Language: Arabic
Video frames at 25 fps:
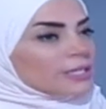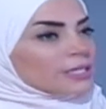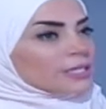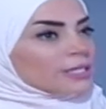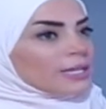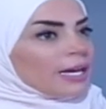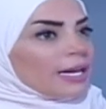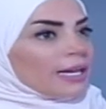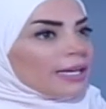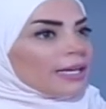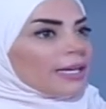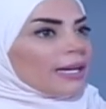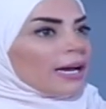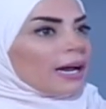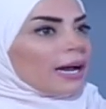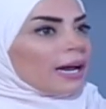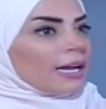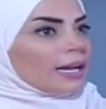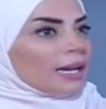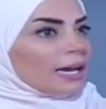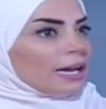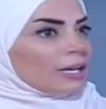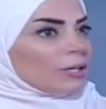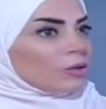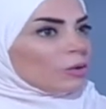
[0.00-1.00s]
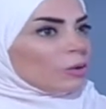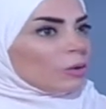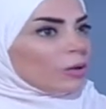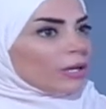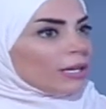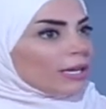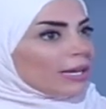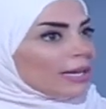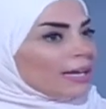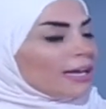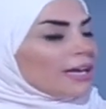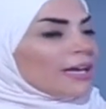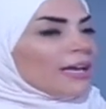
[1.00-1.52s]
صحيح على انه
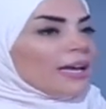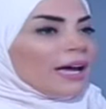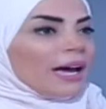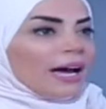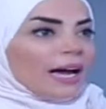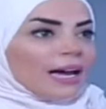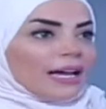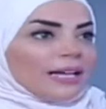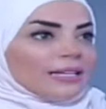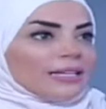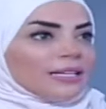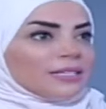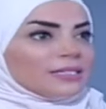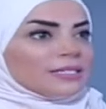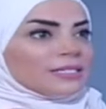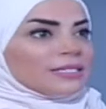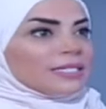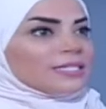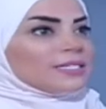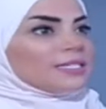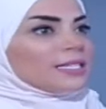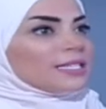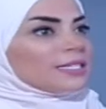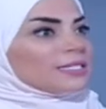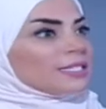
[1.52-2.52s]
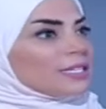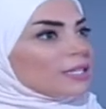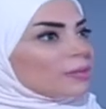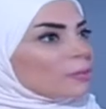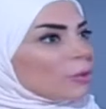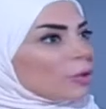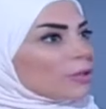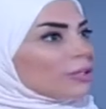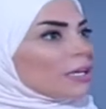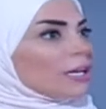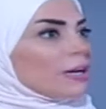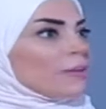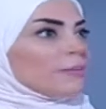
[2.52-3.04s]
هي حقيقه ست كثير
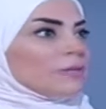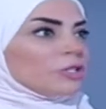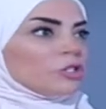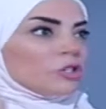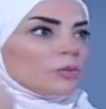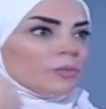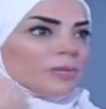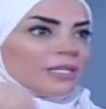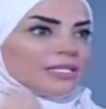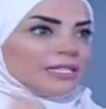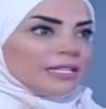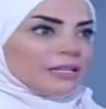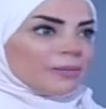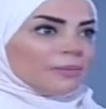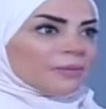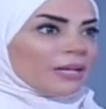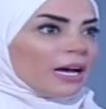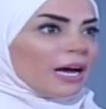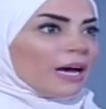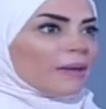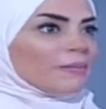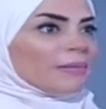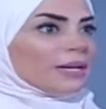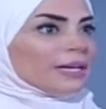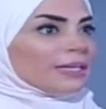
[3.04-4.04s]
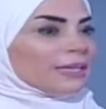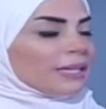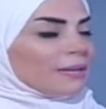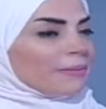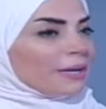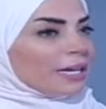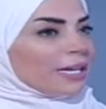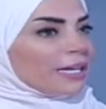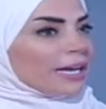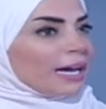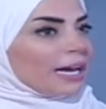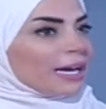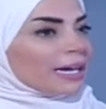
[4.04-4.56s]
محترمه بتجيب مثلا بضاعه مرتبه
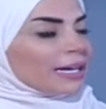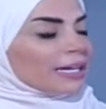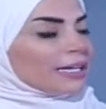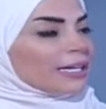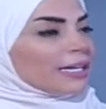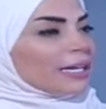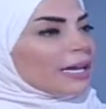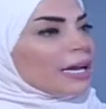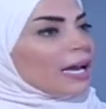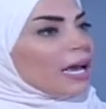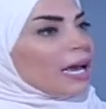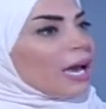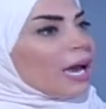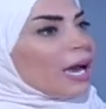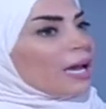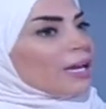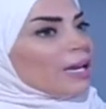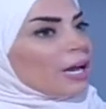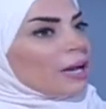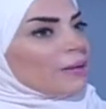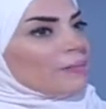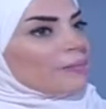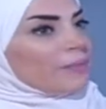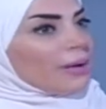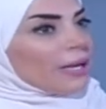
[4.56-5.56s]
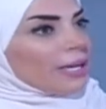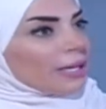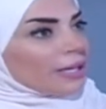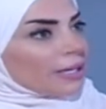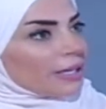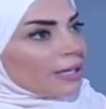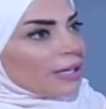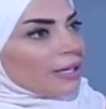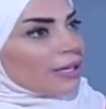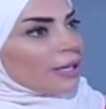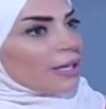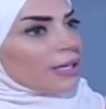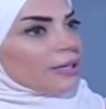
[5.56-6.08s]
الى اخره انا عم
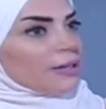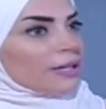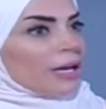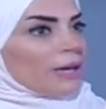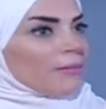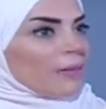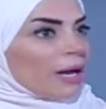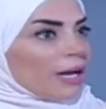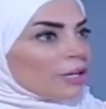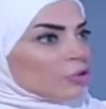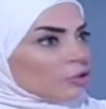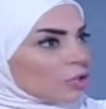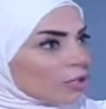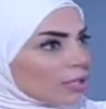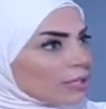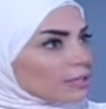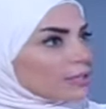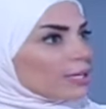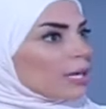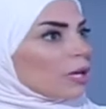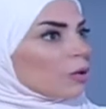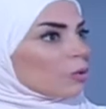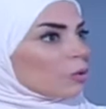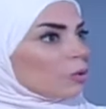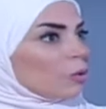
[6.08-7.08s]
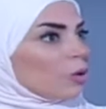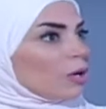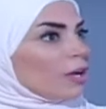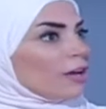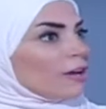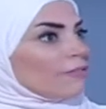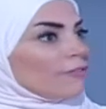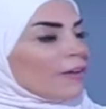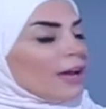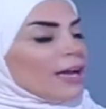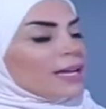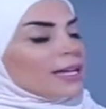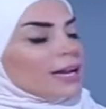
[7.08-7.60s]
بحكي قدام 10 صاروا
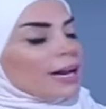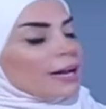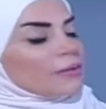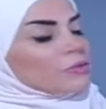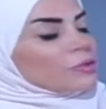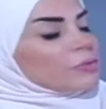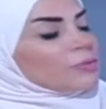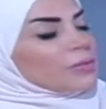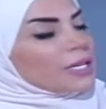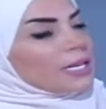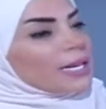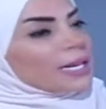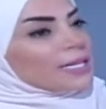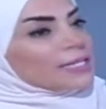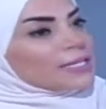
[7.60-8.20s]
صح. فانا عم جبت لك